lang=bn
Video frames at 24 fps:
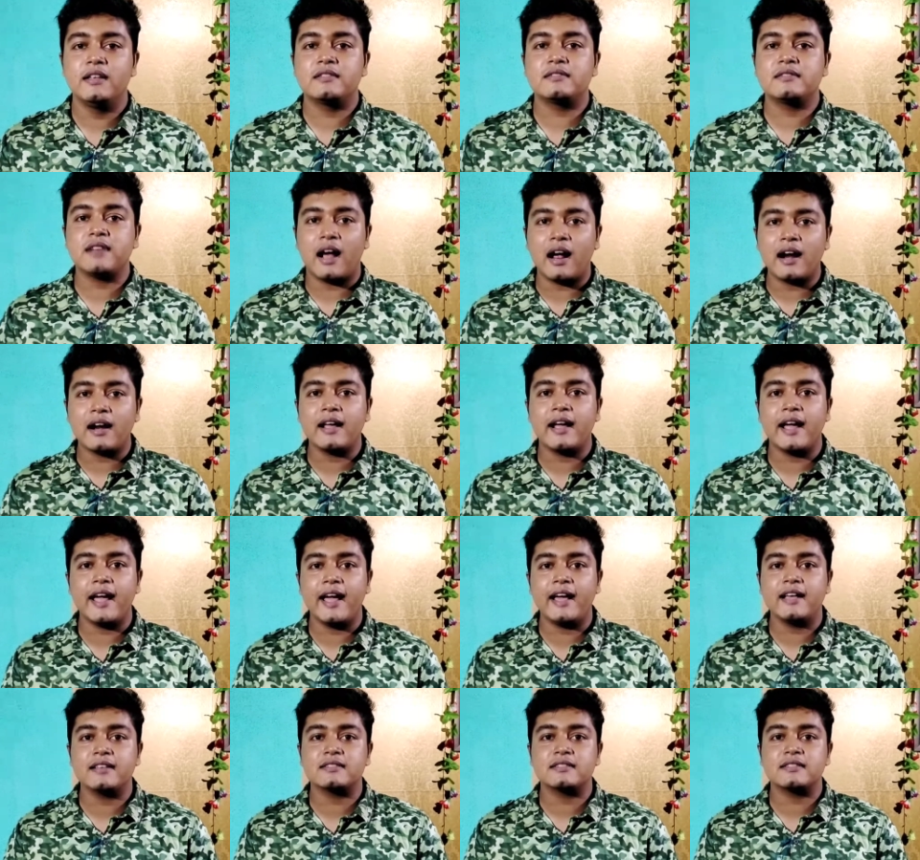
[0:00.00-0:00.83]
স্টার
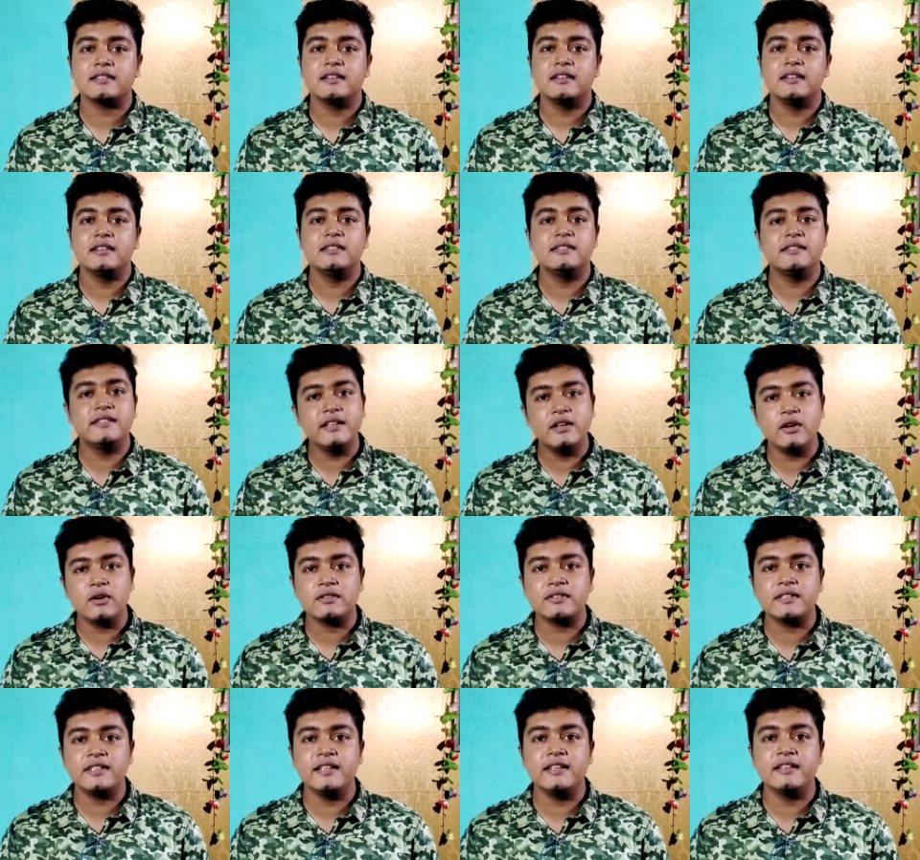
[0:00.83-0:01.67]
হ্যাশ
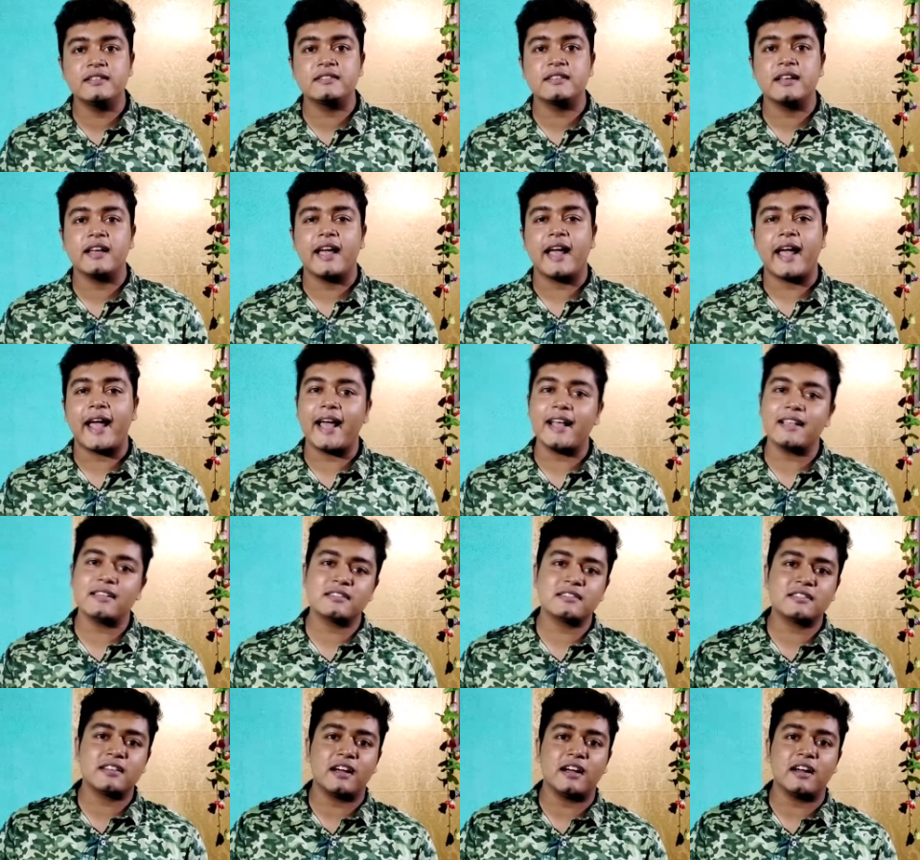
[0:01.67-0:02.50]
জিরো সিক্স হ্যাশ
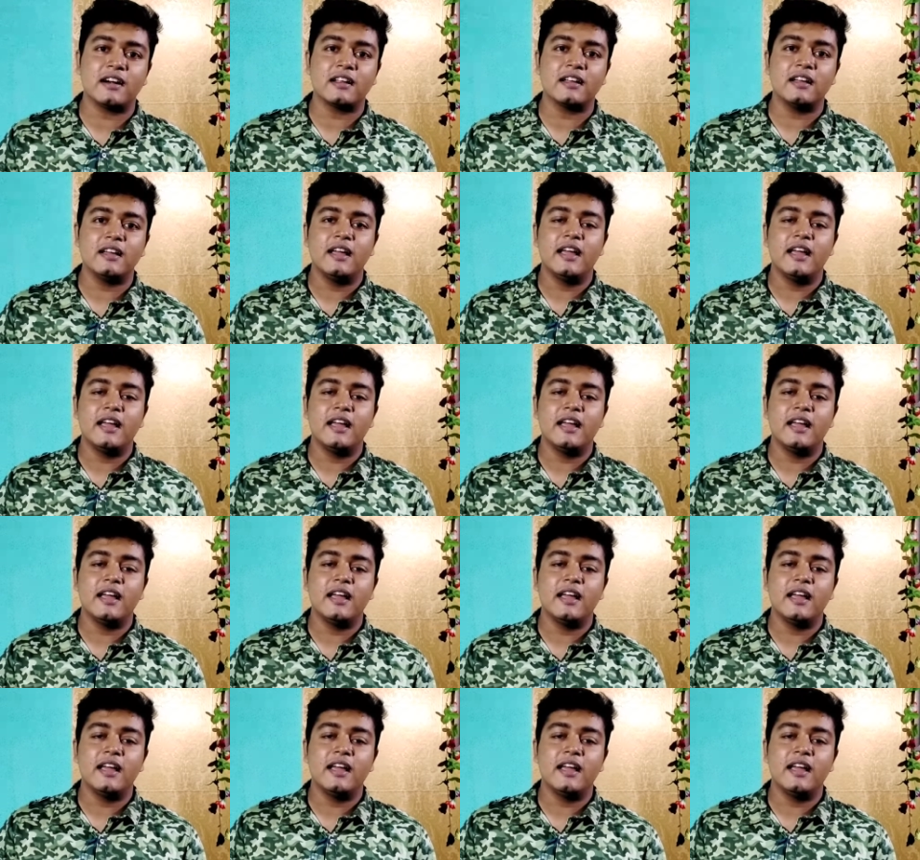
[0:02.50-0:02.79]
স্টার